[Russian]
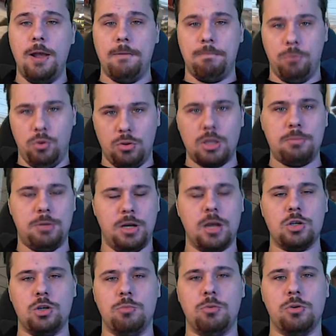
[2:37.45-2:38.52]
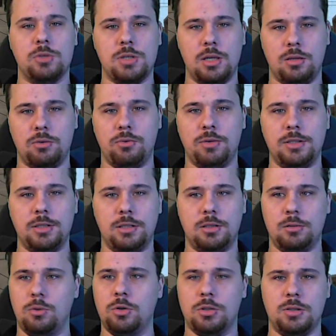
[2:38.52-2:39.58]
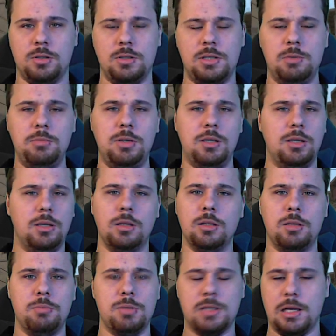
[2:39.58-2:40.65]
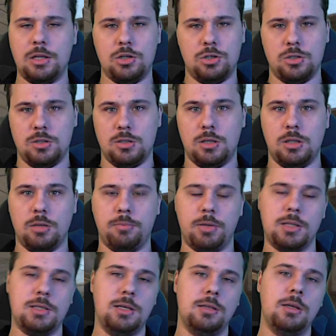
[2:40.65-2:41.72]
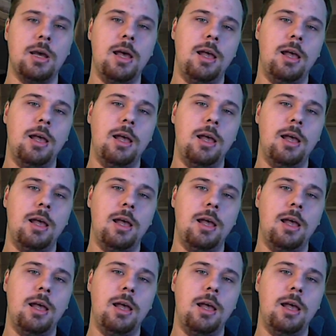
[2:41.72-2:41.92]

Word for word: ну, там хорошо могут сайты выводить от 7 и до бесконечности там процент.